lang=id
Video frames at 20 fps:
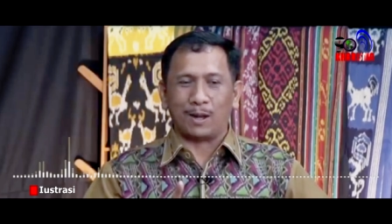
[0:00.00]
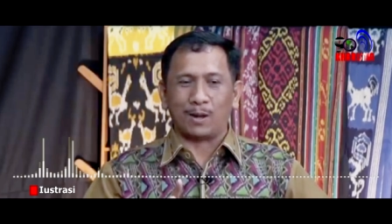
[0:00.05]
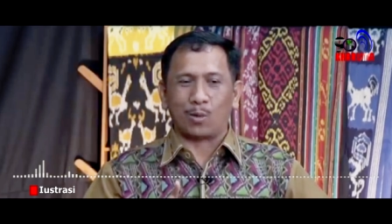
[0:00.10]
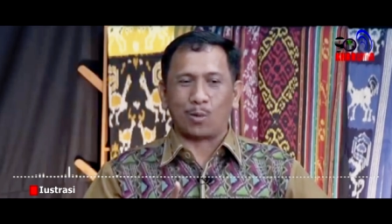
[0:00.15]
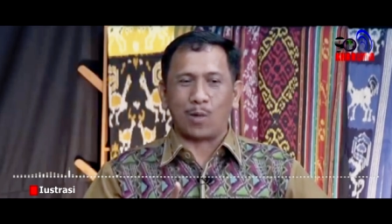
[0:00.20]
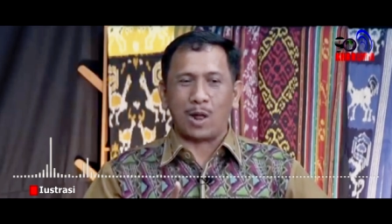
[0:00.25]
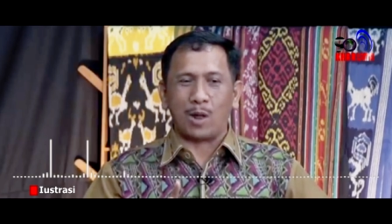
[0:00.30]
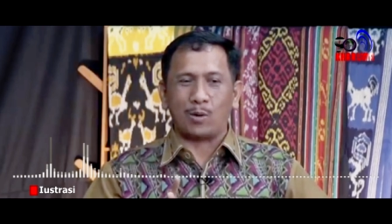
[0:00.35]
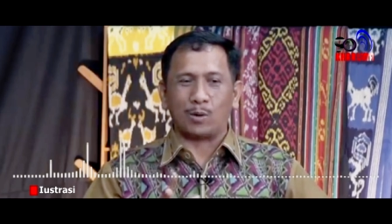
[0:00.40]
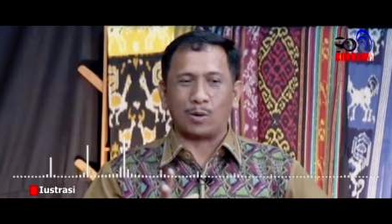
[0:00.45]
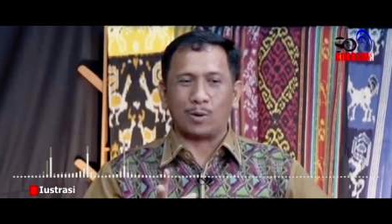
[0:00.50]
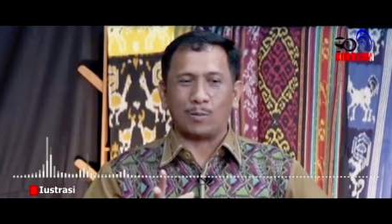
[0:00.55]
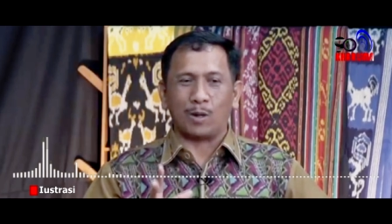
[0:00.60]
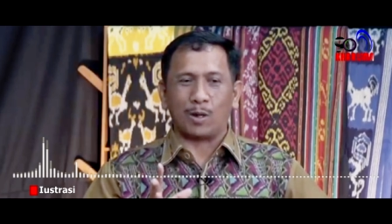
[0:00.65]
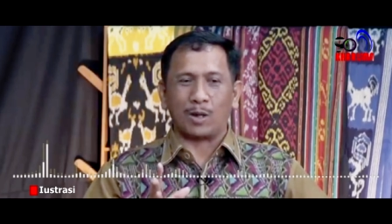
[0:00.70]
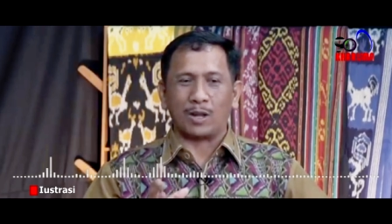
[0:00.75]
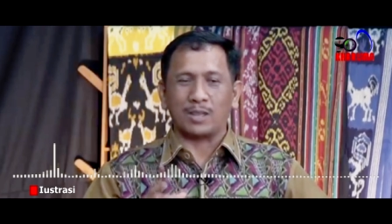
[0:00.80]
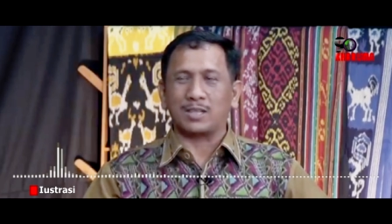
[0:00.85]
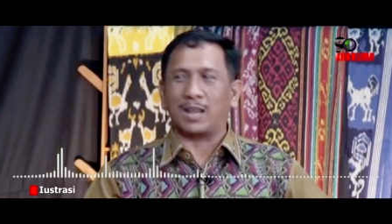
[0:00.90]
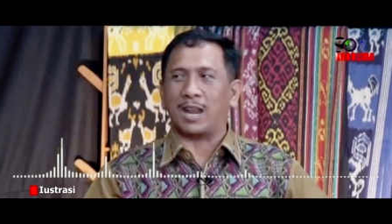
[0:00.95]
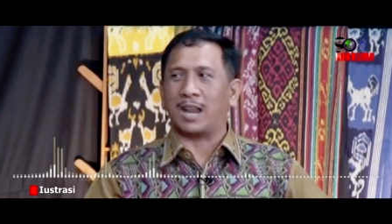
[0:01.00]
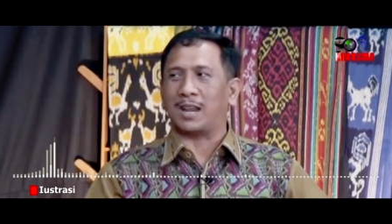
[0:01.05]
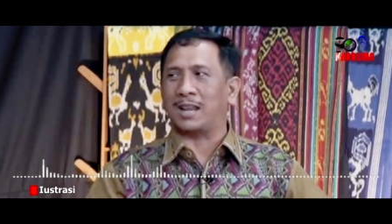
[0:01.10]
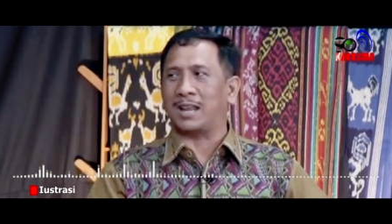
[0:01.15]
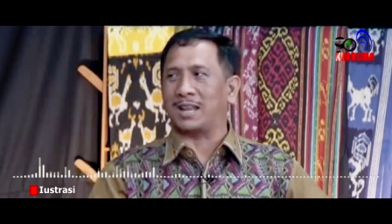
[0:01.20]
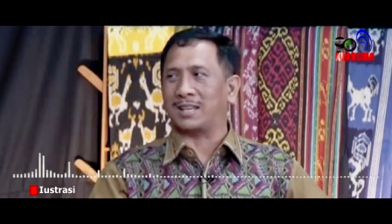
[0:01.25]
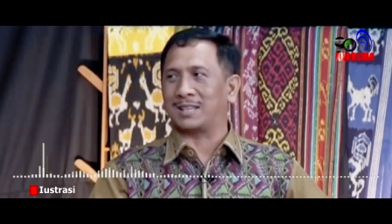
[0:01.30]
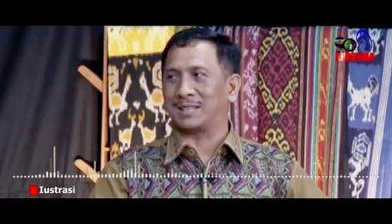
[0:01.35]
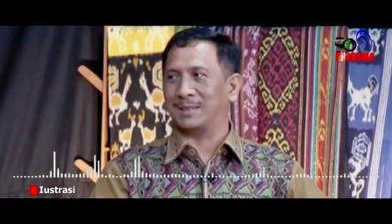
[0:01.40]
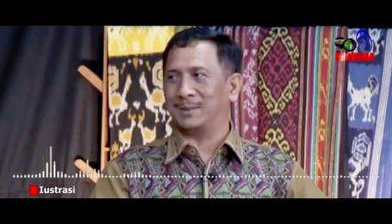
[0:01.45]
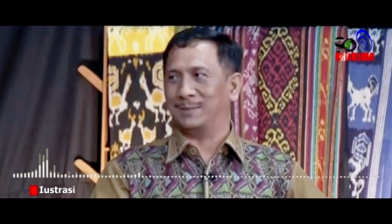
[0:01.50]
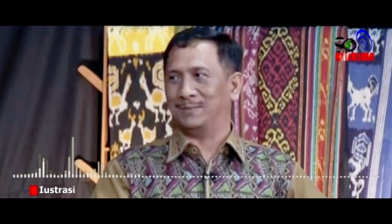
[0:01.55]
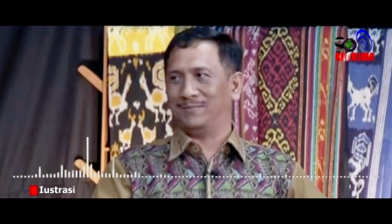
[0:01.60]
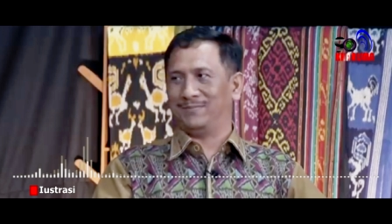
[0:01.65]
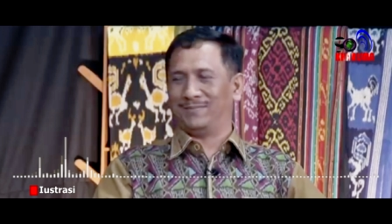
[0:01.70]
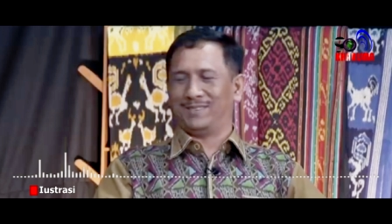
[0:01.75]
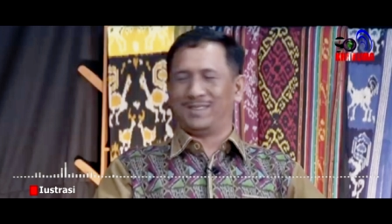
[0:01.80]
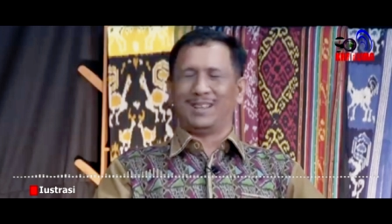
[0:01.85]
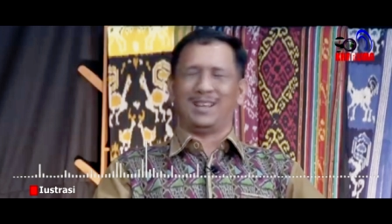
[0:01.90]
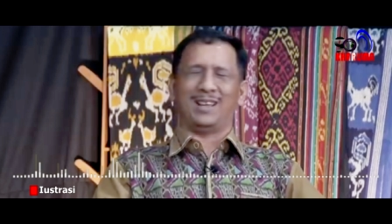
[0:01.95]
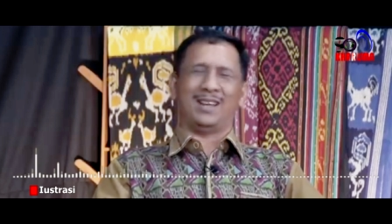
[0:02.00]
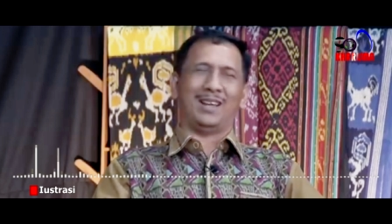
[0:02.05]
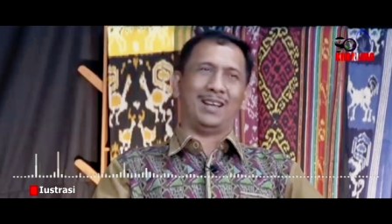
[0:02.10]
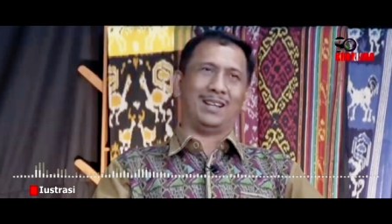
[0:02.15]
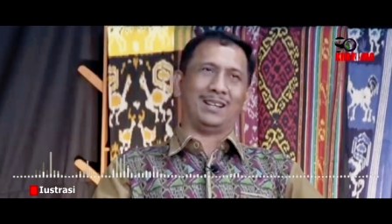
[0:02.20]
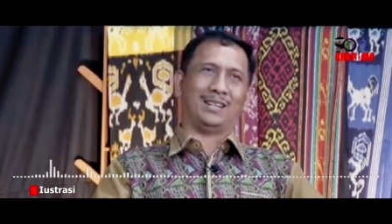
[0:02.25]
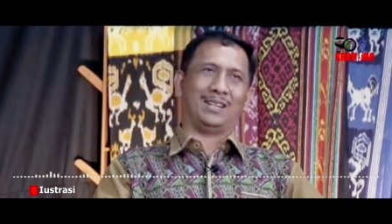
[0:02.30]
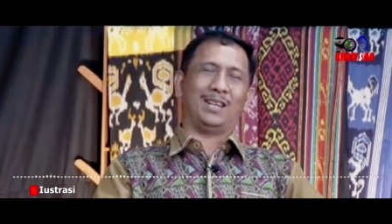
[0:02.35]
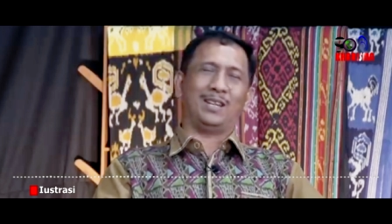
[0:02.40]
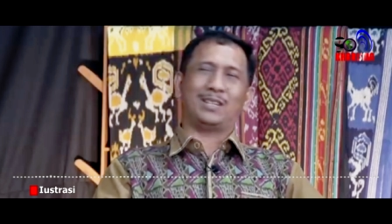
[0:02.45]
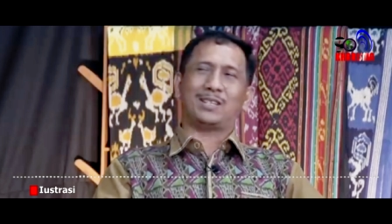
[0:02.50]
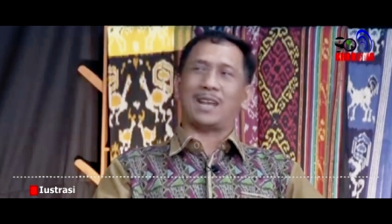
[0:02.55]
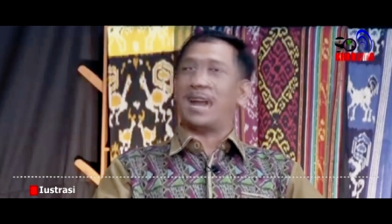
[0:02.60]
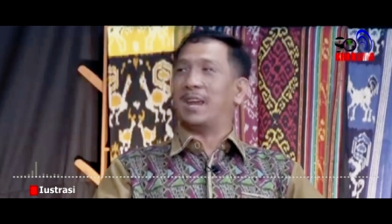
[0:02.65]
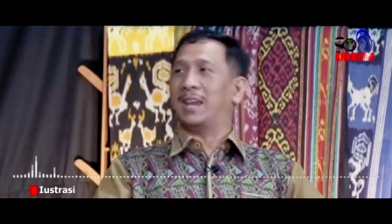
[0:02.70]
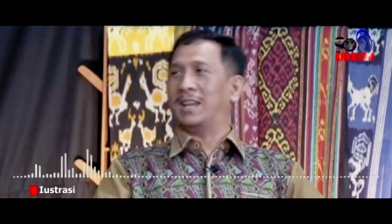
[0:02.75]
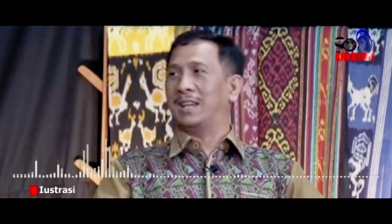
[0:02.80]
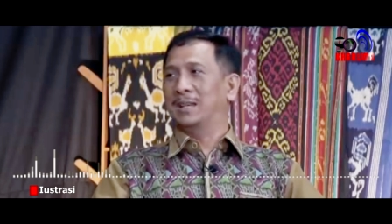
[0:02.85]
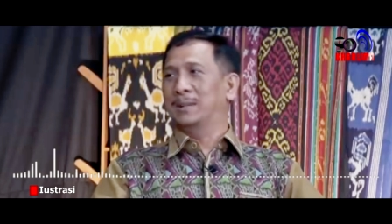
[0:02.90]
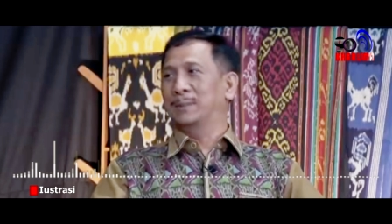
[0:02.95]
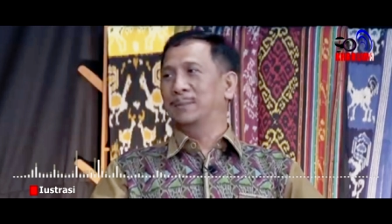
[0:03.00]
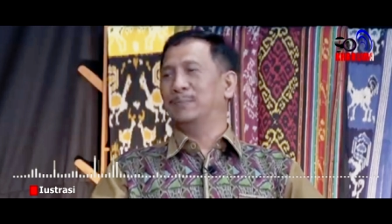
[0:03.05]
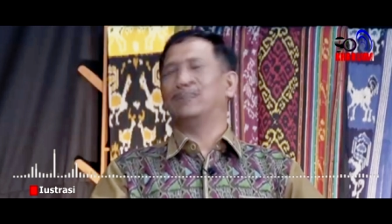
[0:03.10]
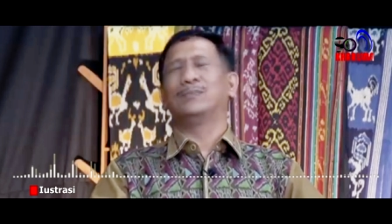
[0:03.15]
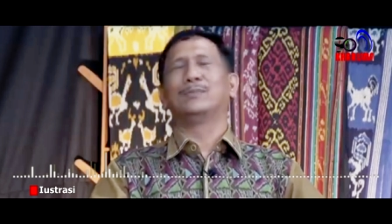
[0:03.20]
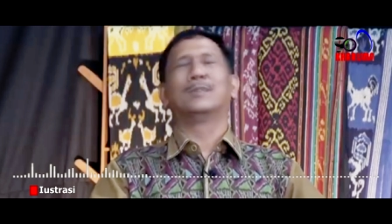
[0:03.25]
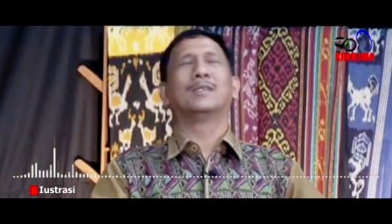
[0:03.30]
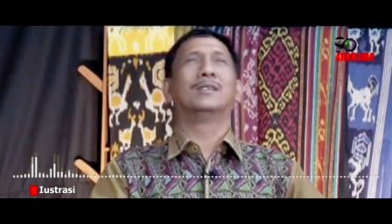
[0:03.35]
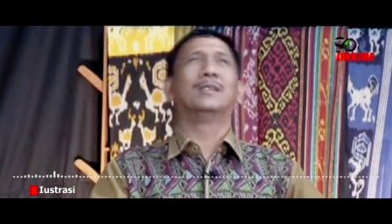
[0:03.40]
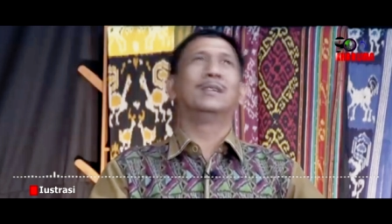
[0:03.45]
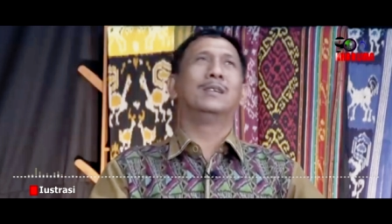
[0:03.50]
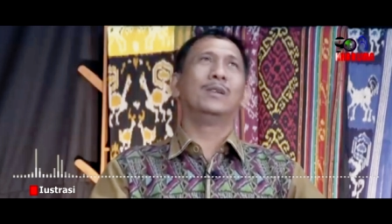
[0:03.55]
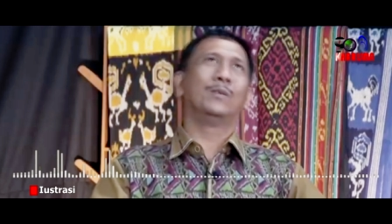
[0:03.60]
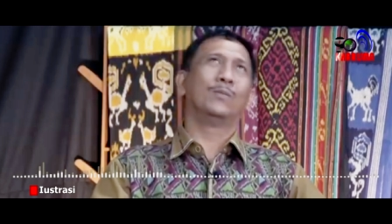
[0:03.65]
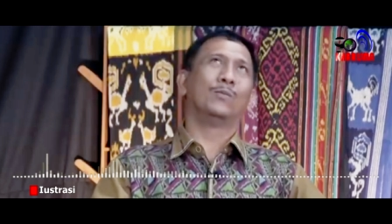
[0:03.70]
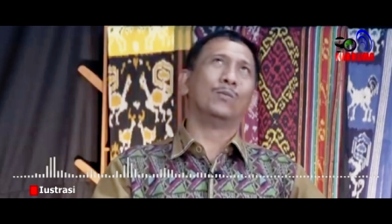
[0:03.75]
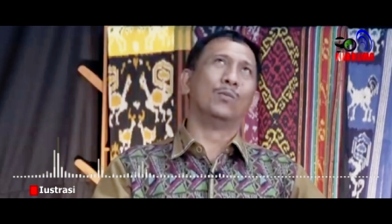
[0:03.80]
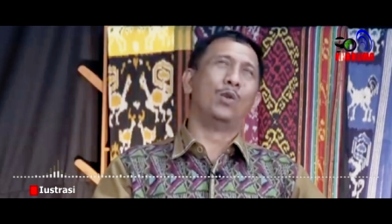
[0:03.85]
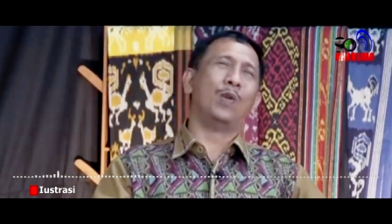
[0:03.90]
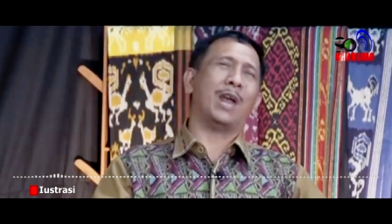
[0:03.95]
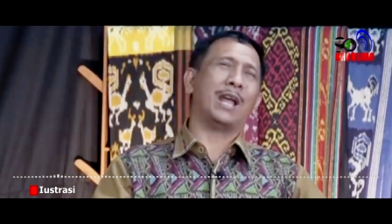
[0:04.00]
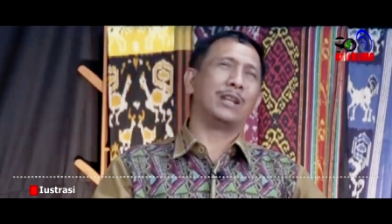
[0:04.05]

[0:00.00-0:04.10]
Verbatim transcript: usulan nama-nama dari Anas dan loyalisnya